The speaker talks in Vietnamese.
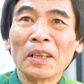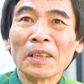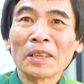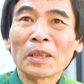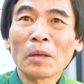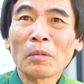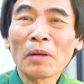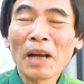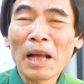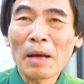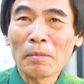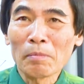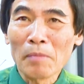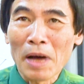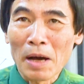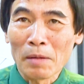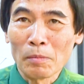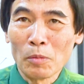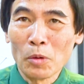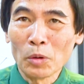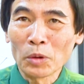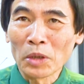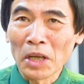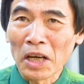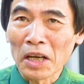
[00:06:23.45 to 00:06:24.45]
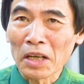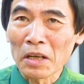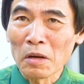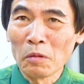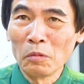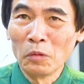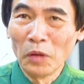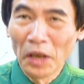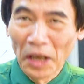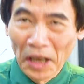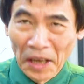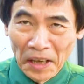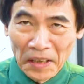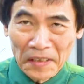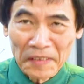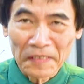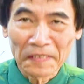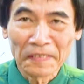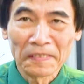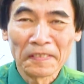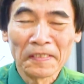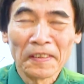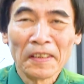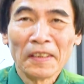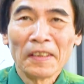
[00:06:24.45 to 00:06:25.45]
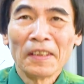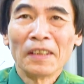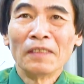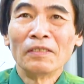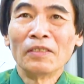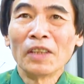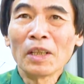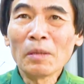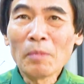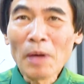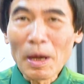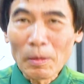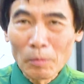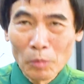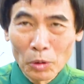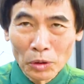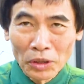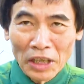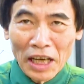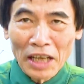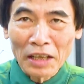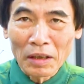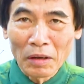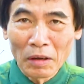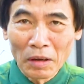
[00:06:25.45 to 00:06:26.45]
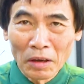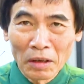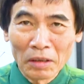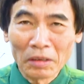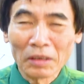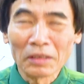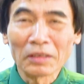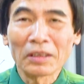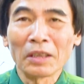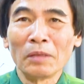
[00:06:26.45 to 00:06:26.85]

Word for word: xong làm bảng mô tả công việc với bảng mô tả đó